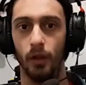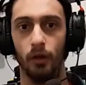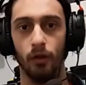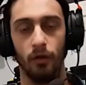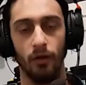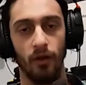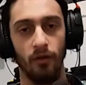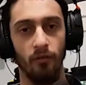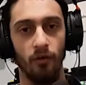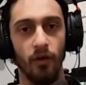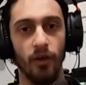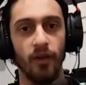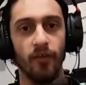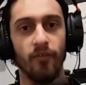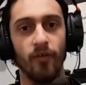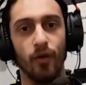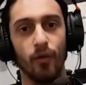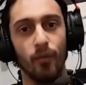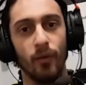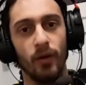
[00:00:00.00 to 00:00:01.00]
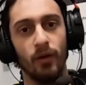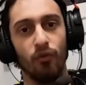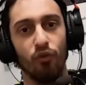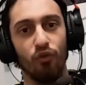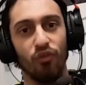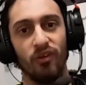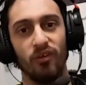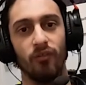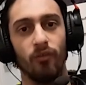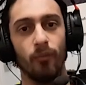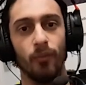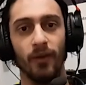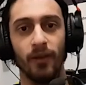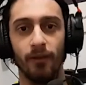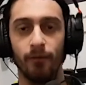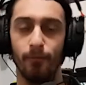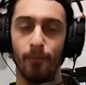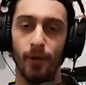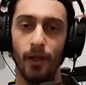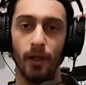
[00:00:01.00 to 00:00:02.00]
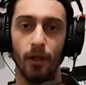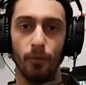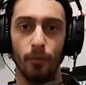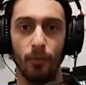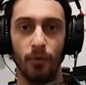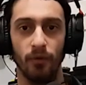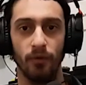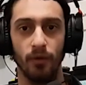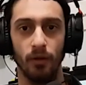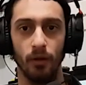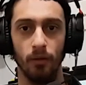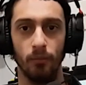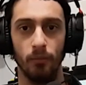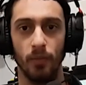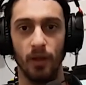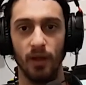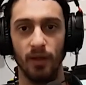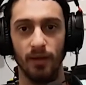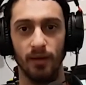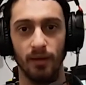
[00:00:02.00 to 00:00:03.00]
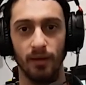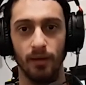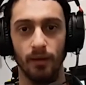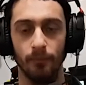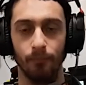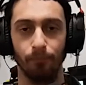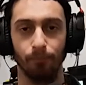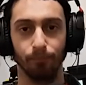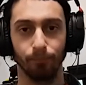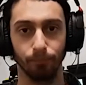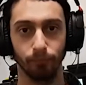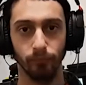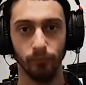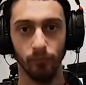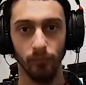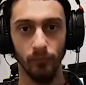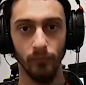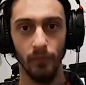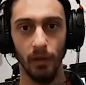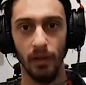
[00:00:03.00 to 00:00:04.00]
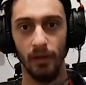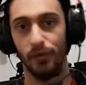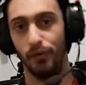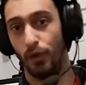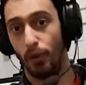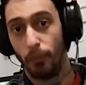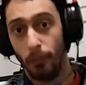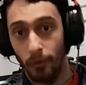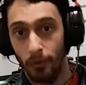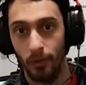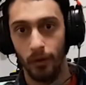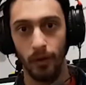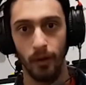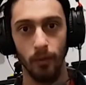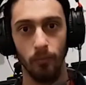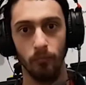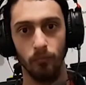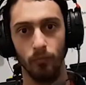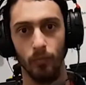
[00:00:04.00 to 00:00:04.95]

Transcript: Il y avait un événement dont j'avais participé l'année passée, mais j'ai abandonné.